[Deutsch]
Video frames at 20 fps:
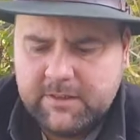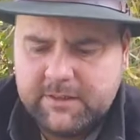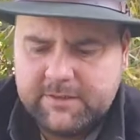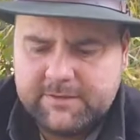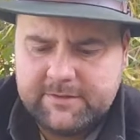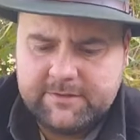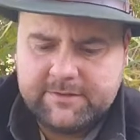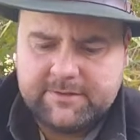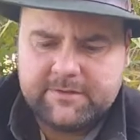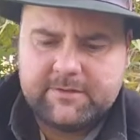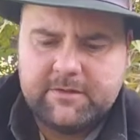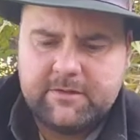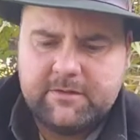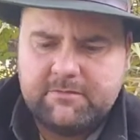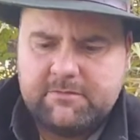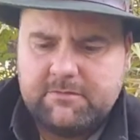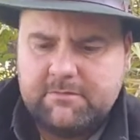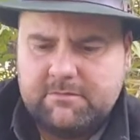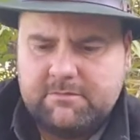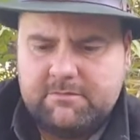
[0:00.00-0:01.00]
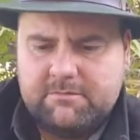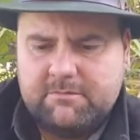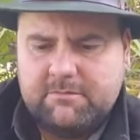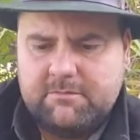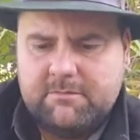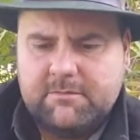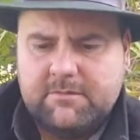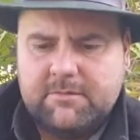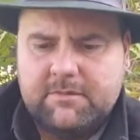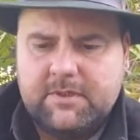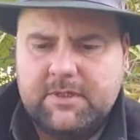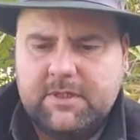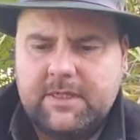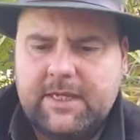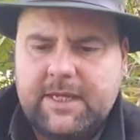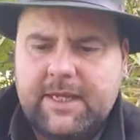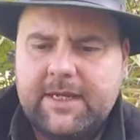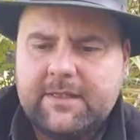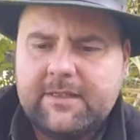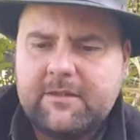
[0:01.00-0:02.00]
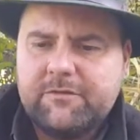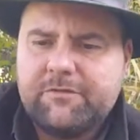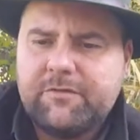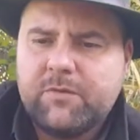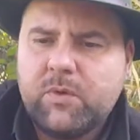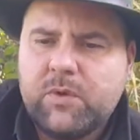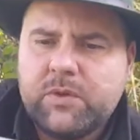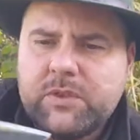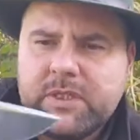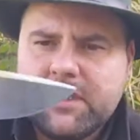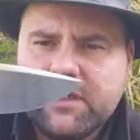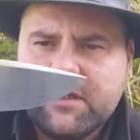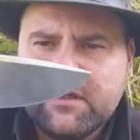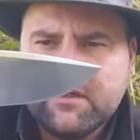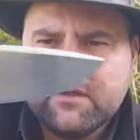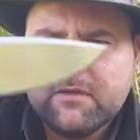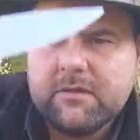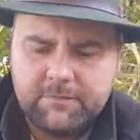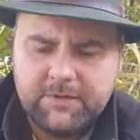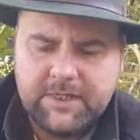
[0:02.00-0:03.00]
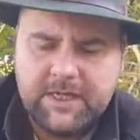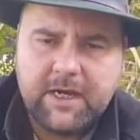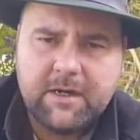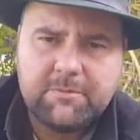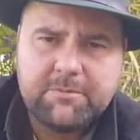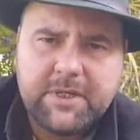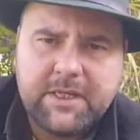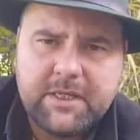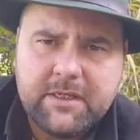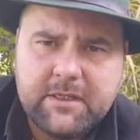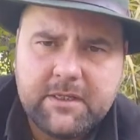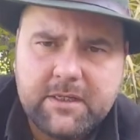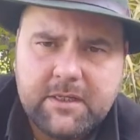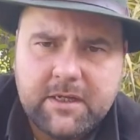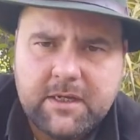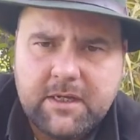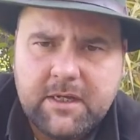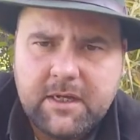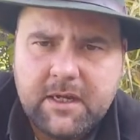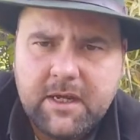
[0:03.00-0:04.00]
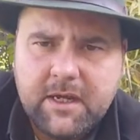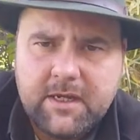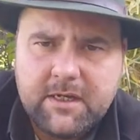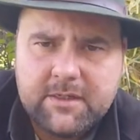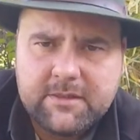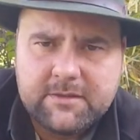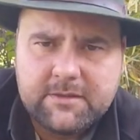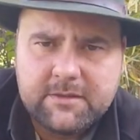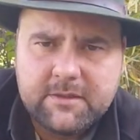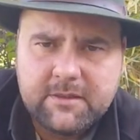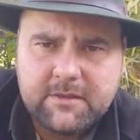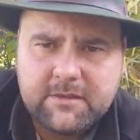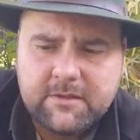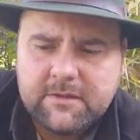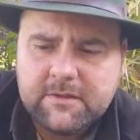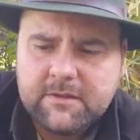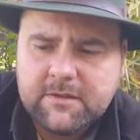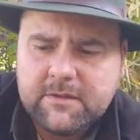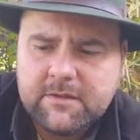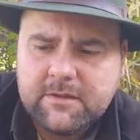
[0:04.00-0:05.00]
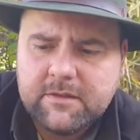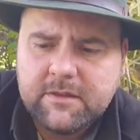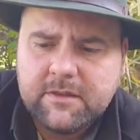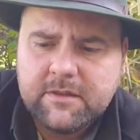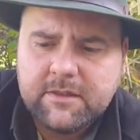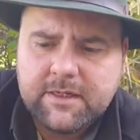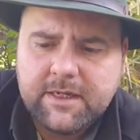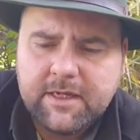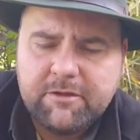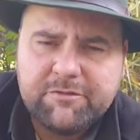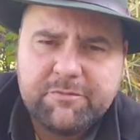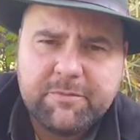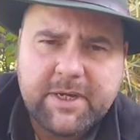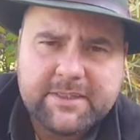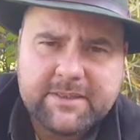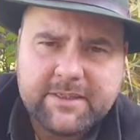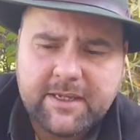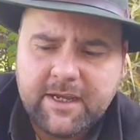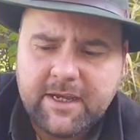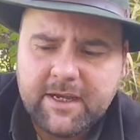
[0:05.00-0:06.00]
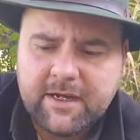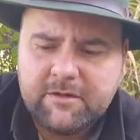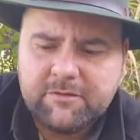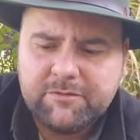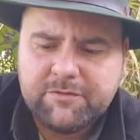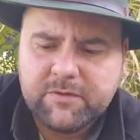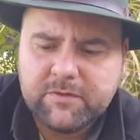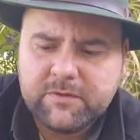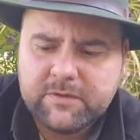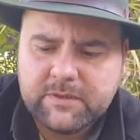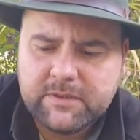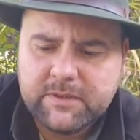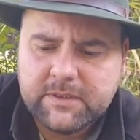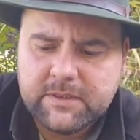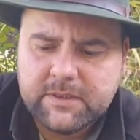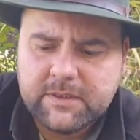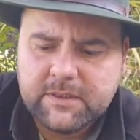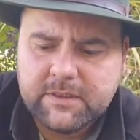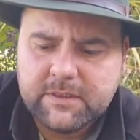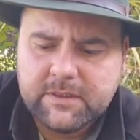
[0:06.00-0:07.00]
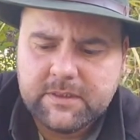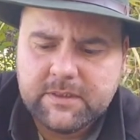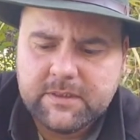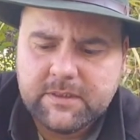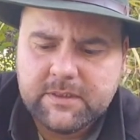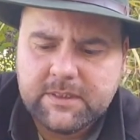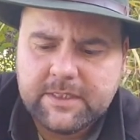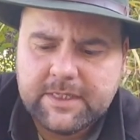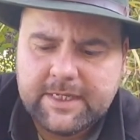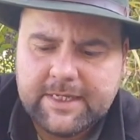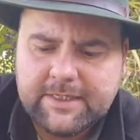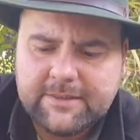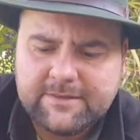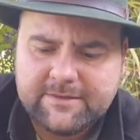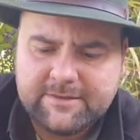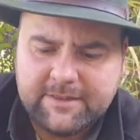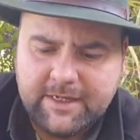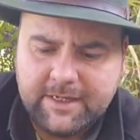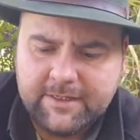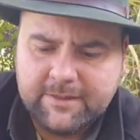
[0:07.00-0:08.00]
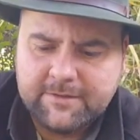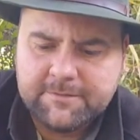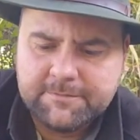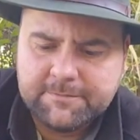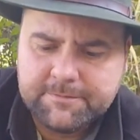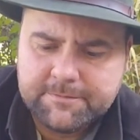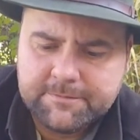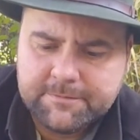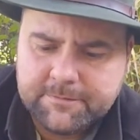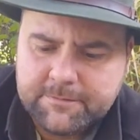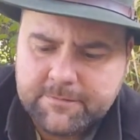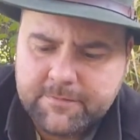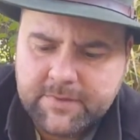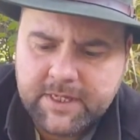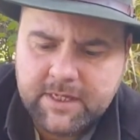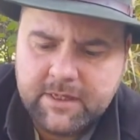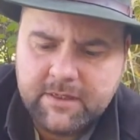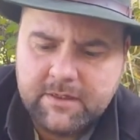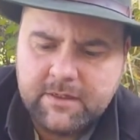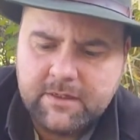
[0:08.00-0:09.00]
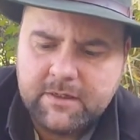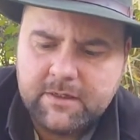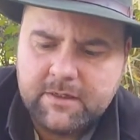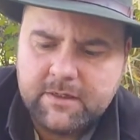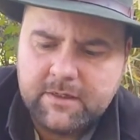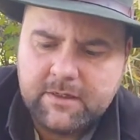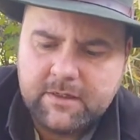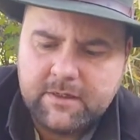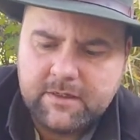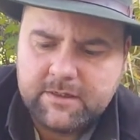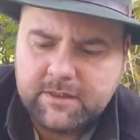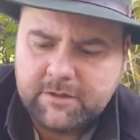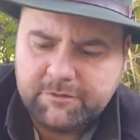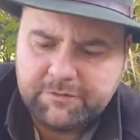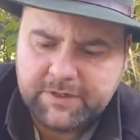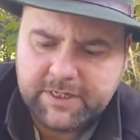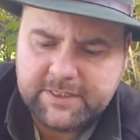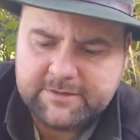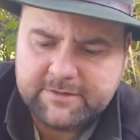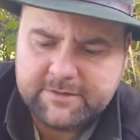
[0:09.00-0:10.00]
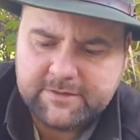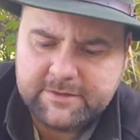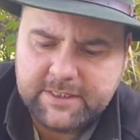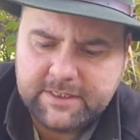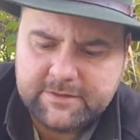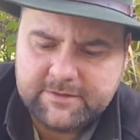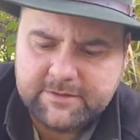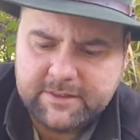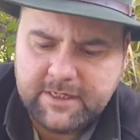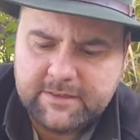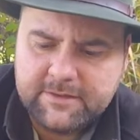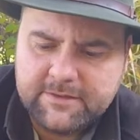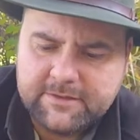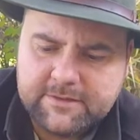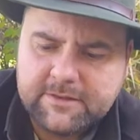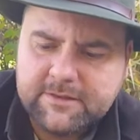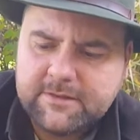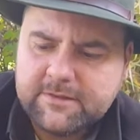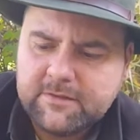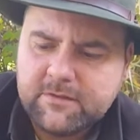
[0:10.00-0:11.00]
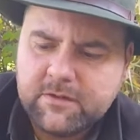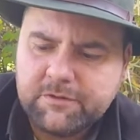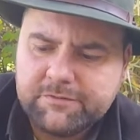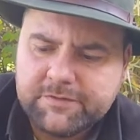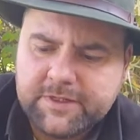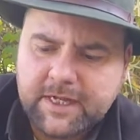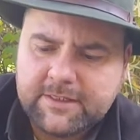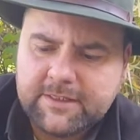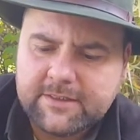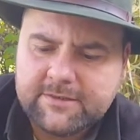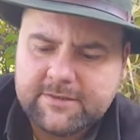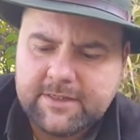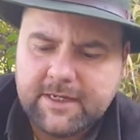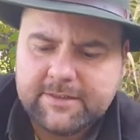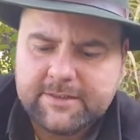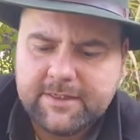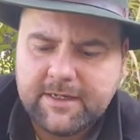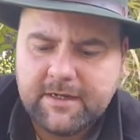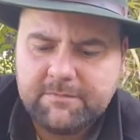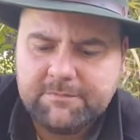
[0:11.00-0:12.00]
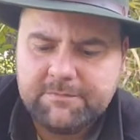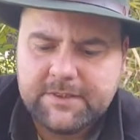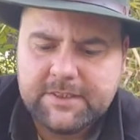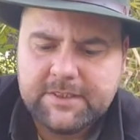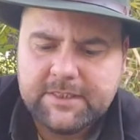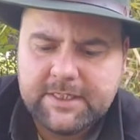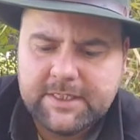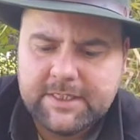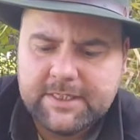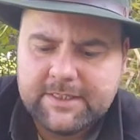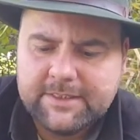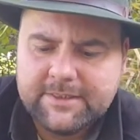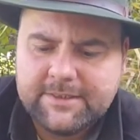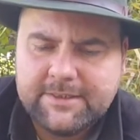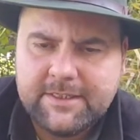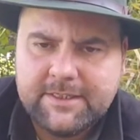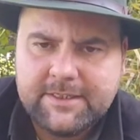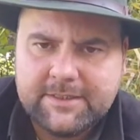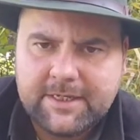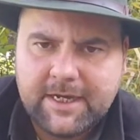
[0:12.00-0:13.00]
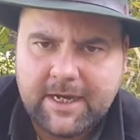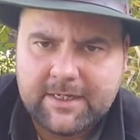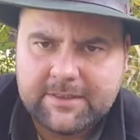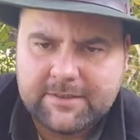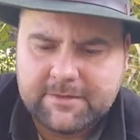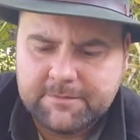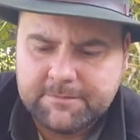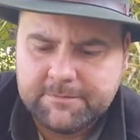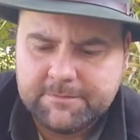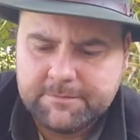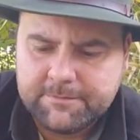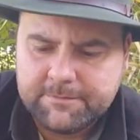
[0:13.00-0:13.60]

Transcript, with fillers: Es ist relativ wuchtig. Wir haben hier ein Griffmaterial von G10. Äh, gefrästes G10 ist das. Und auf der anderen Seite haben wir Titan.